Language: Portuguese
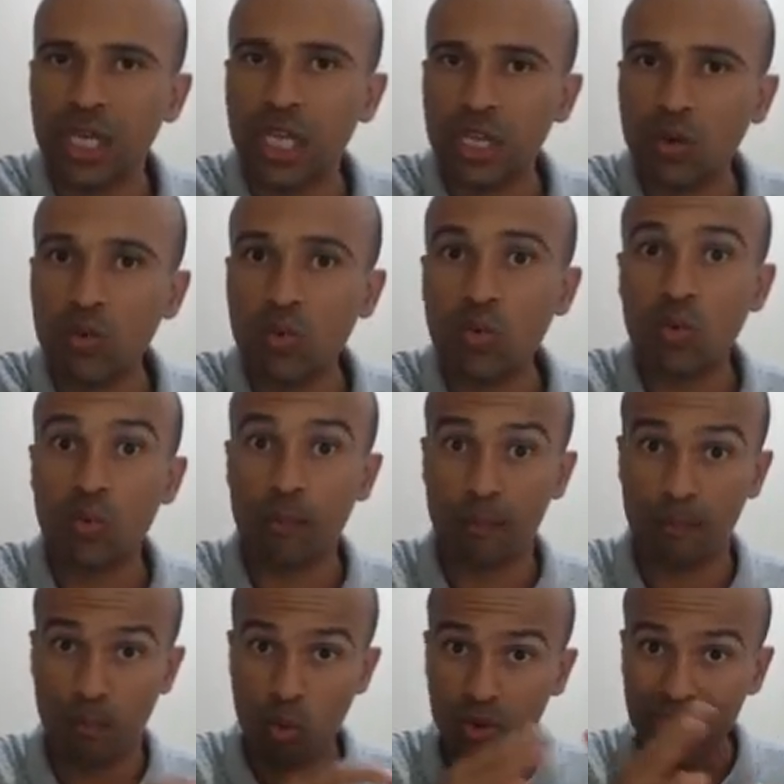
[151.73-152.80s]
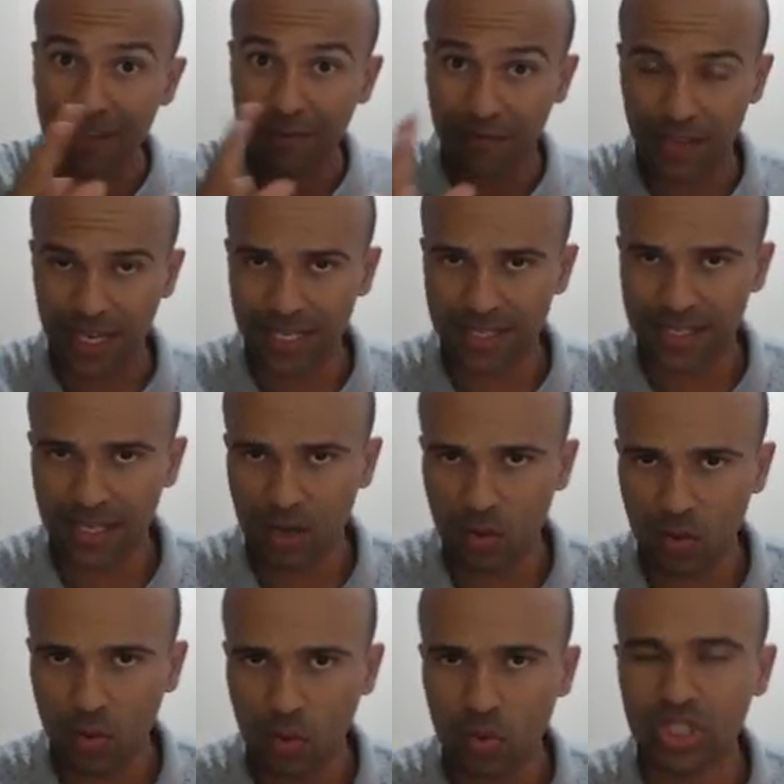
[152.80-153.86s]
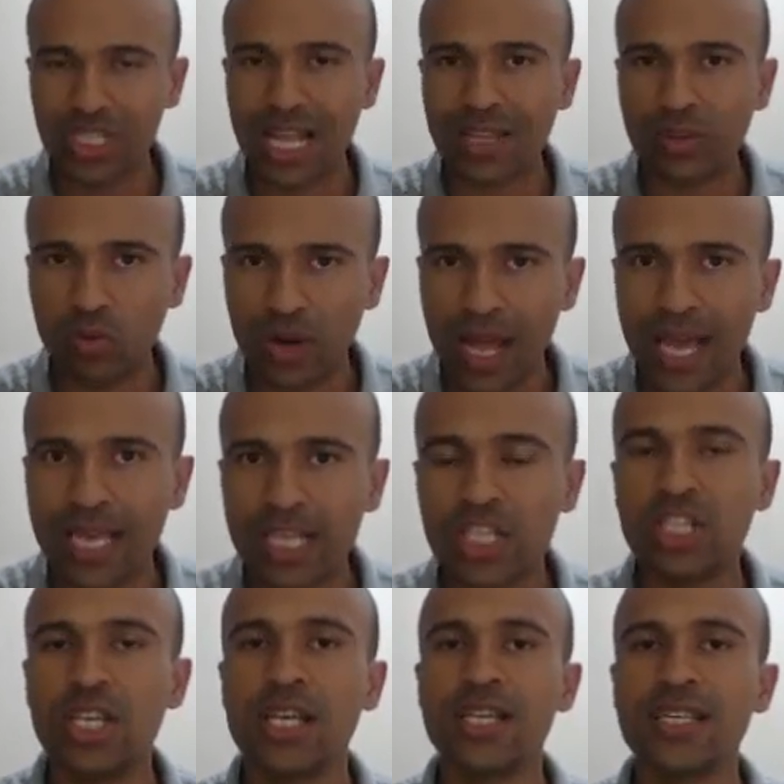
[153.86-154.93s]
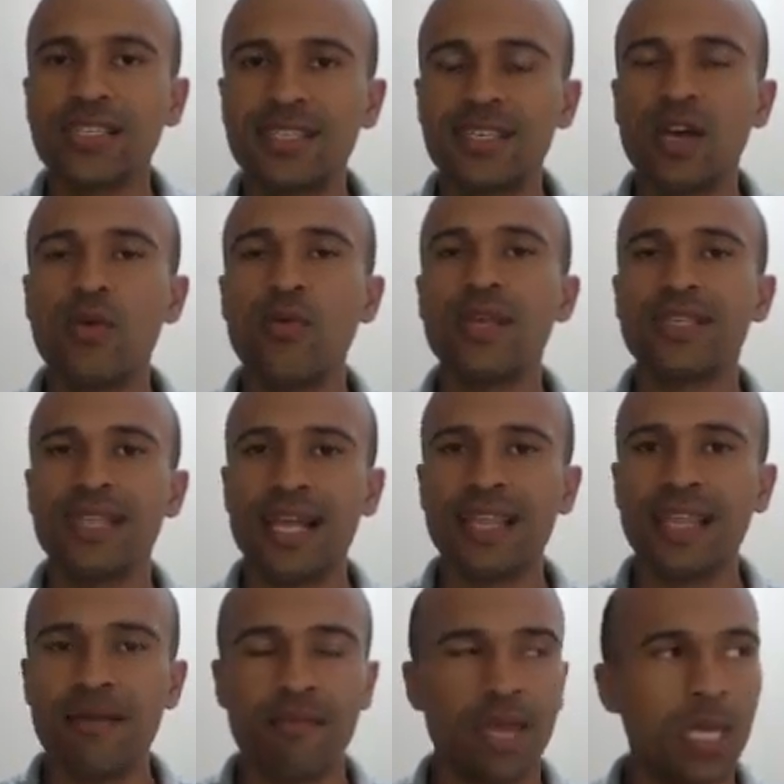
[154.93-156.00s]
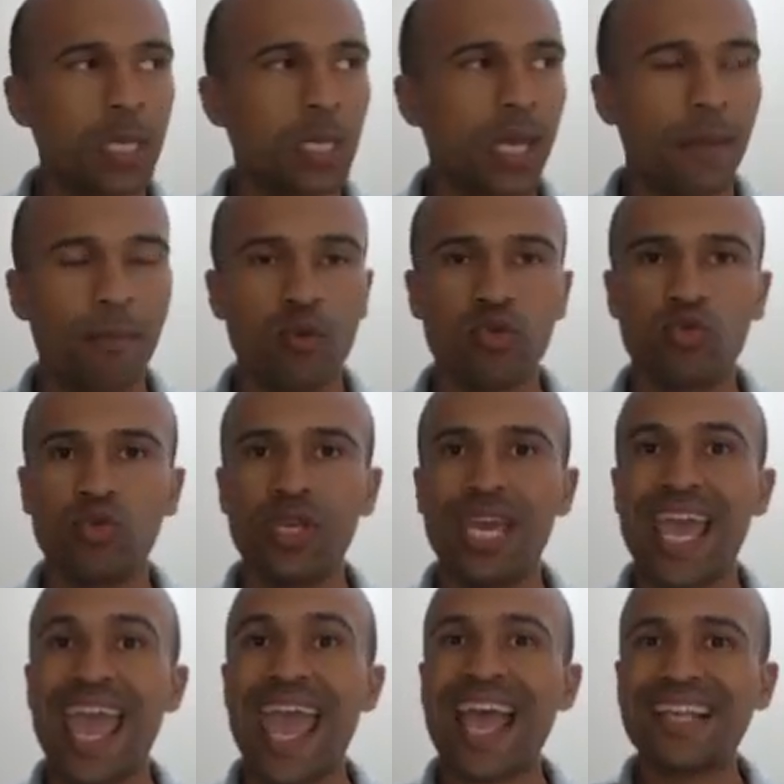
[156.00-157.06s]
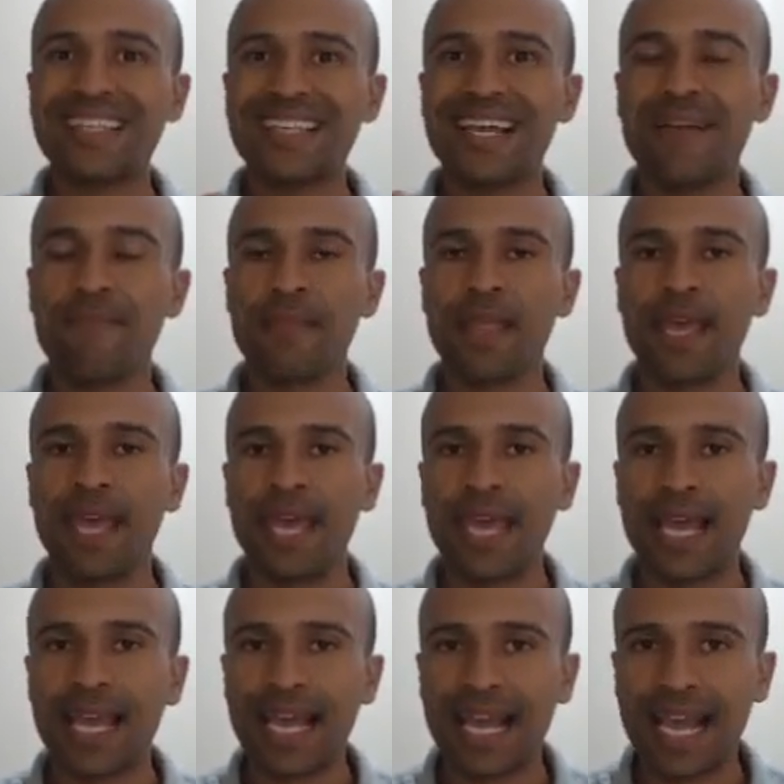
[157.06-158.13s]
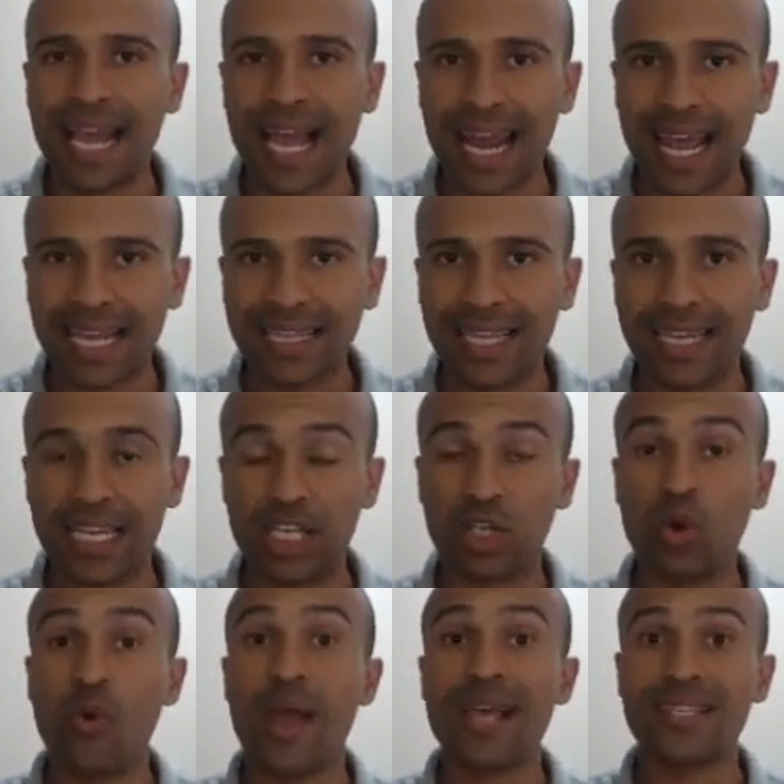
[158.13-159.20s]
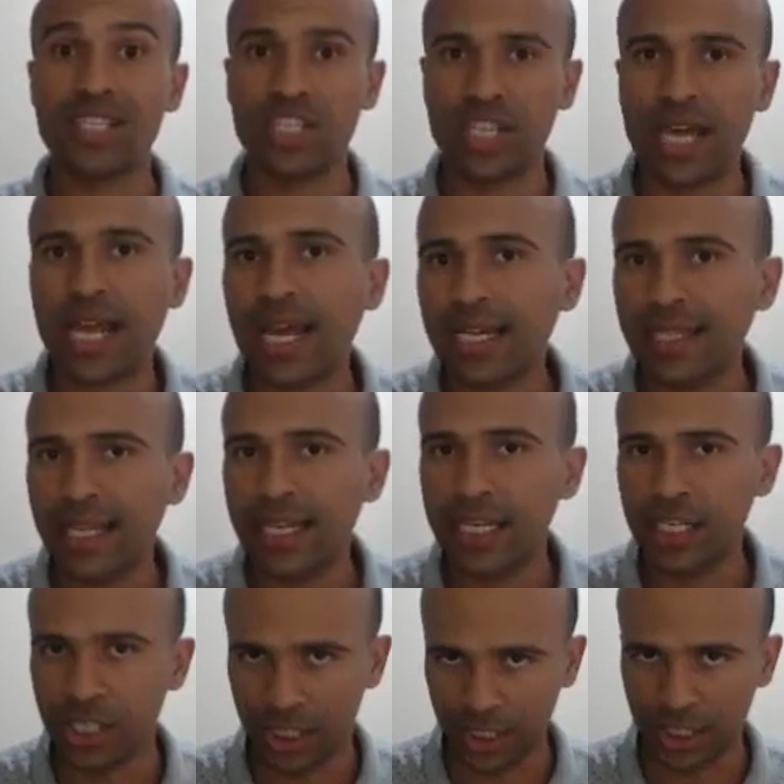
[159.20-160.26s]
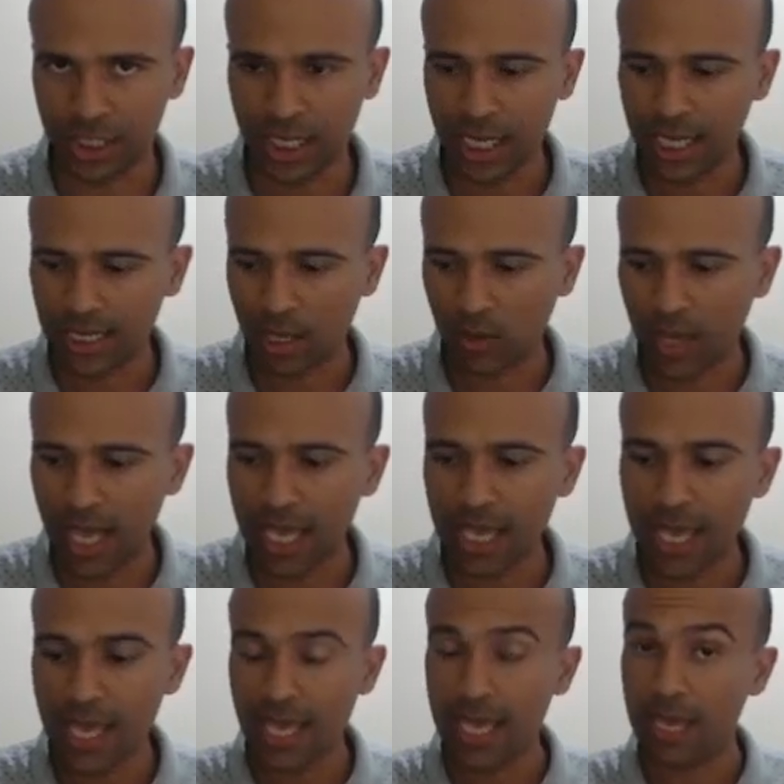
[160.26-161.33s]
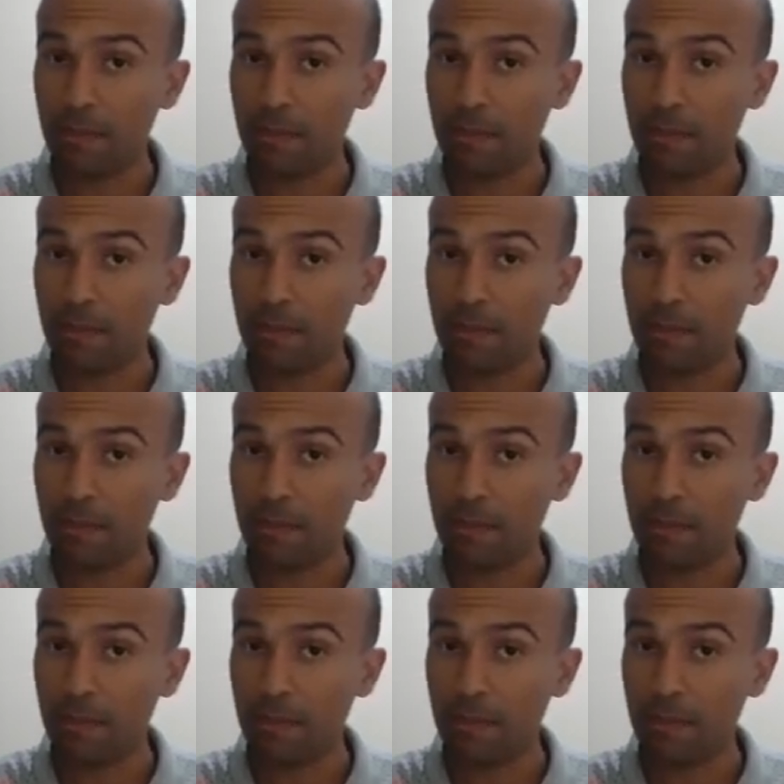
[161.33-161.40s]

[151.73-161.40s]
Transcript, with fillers: Então, por definição, os naturais são exatamente, né, possuem essa é, característica ou essas características, tá ok?